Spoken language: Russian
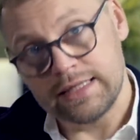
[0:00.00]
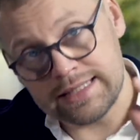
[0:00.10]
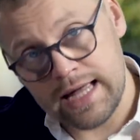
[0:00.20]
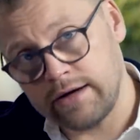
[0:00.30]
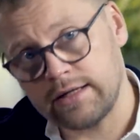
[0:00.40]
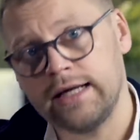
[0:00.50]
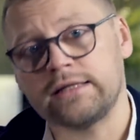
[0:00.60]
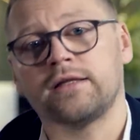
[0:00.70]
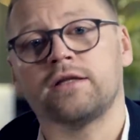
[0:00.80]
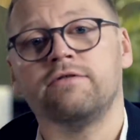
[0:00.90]
Знают ли
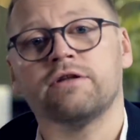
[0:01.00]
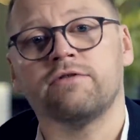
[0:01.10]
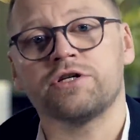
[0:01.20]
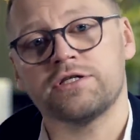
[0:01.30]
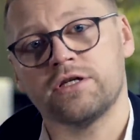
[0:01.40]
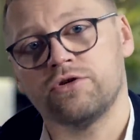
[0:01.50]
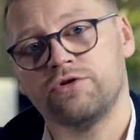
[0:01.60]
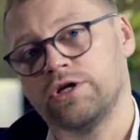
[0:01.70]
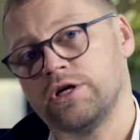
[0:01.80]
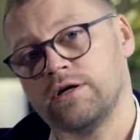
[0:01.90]
этот ответ ваши
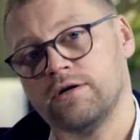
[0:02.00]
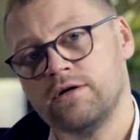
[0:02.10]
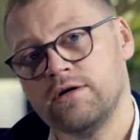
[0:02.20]
сотрудники?